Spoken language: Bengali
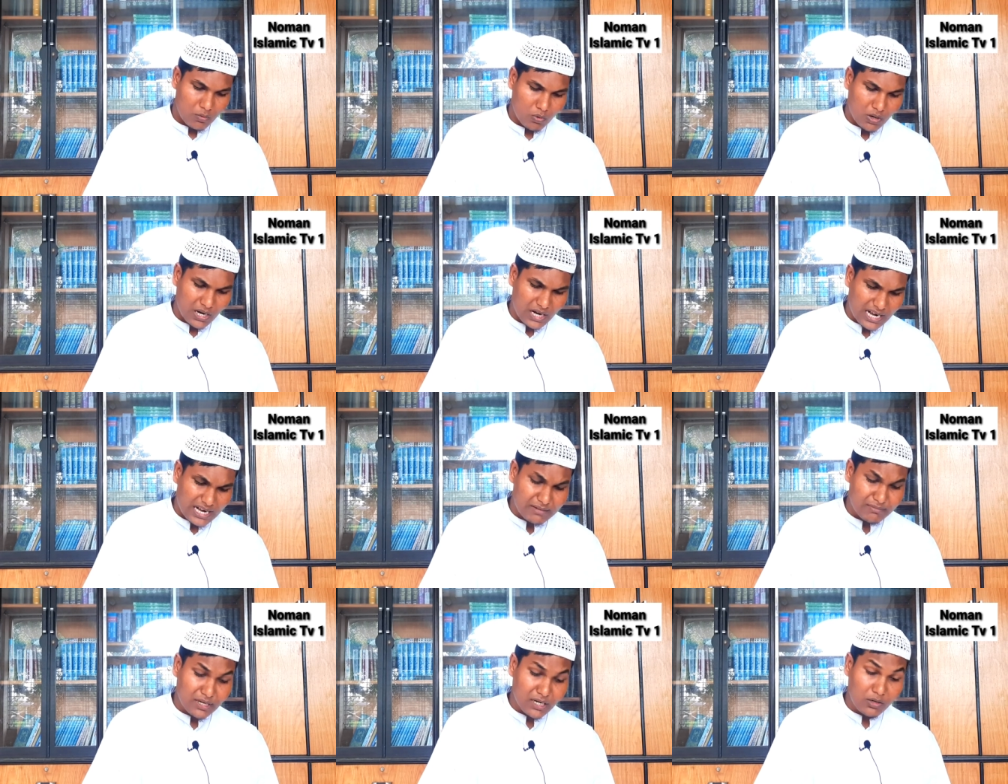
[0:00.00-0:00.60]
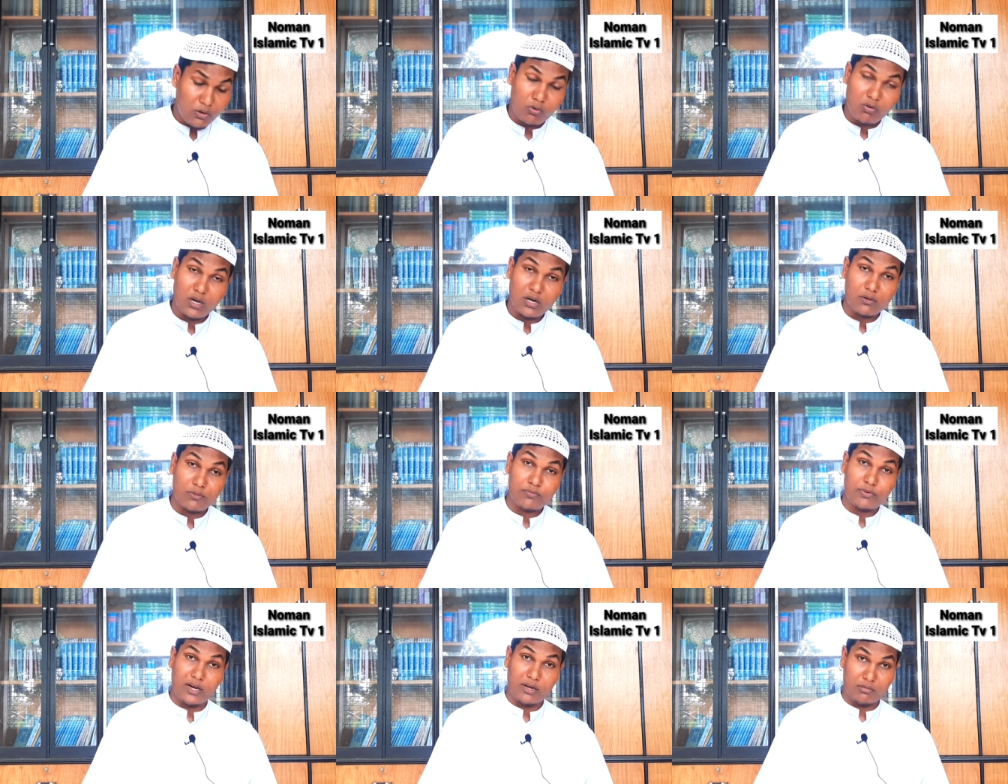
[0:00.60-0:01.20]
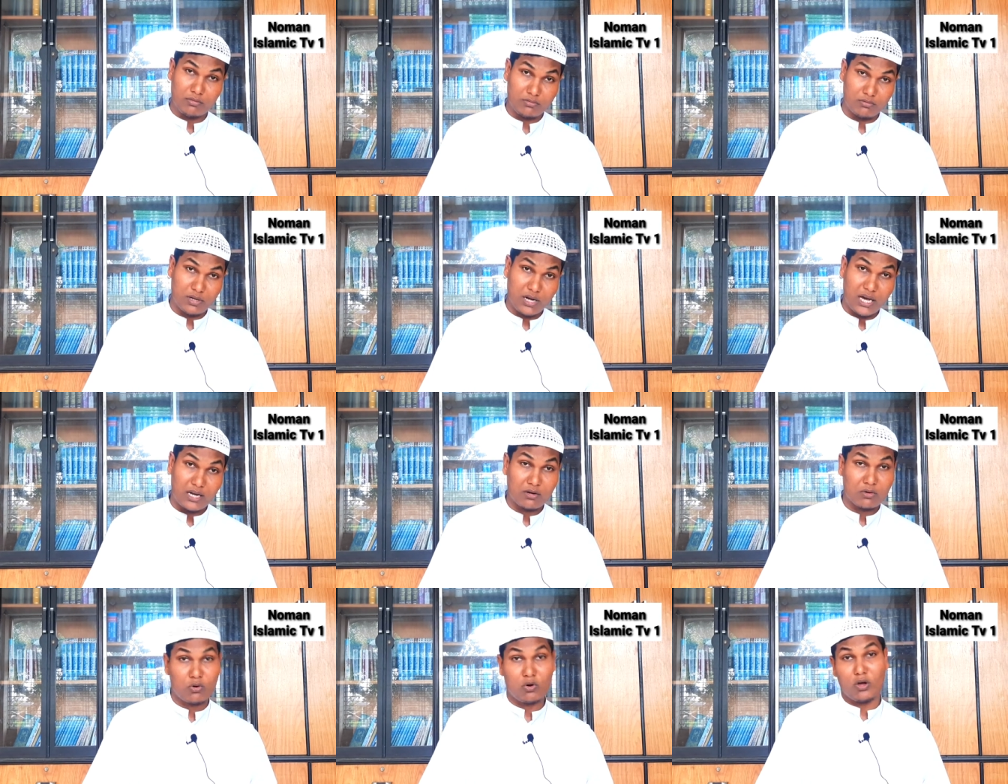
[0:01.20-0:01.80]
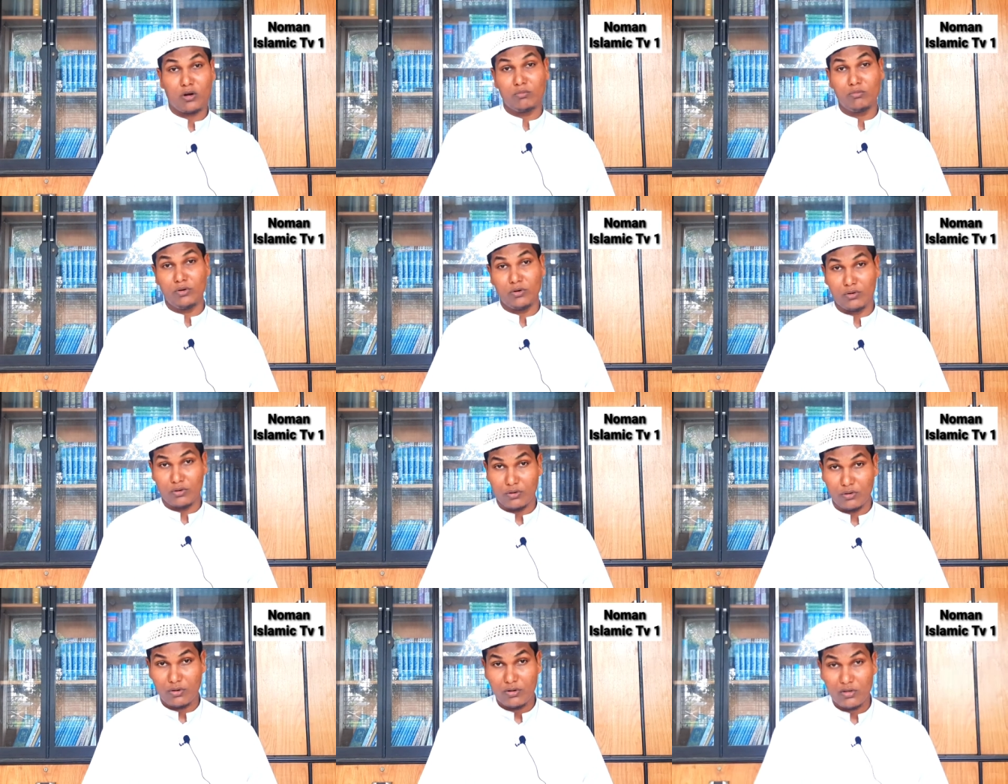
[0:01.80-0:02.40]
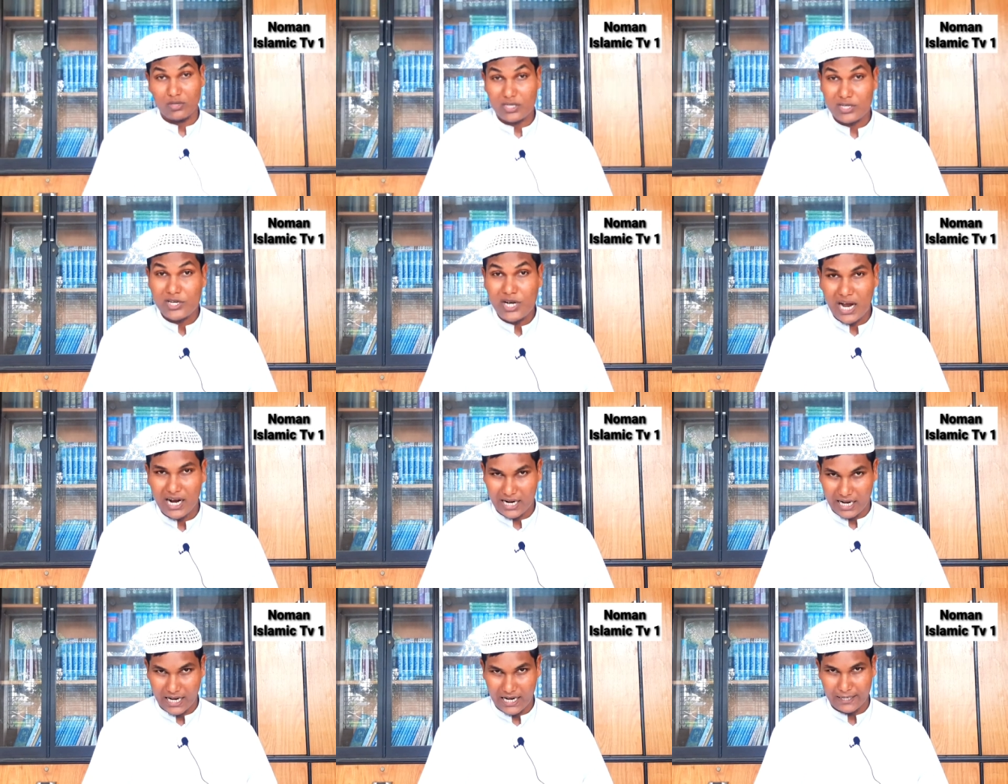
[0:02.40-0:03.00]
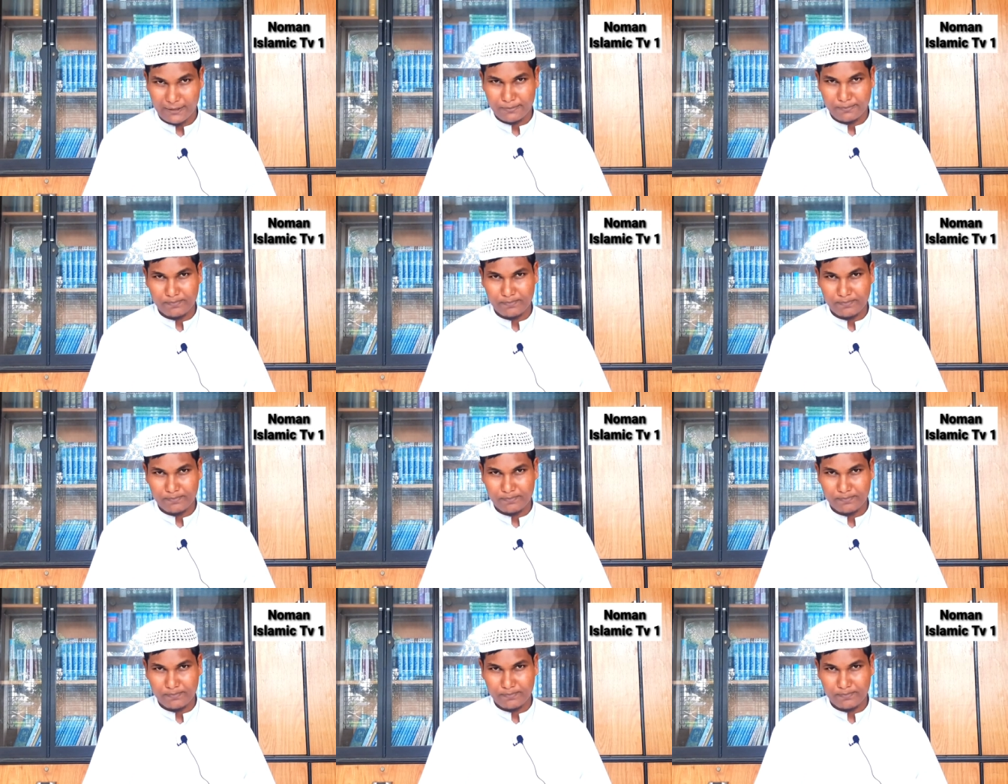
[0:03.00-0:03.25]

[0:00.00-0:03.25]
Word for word: ওয়াল আমাল হুয়াল ফারু আর কর্ম হলো শাখা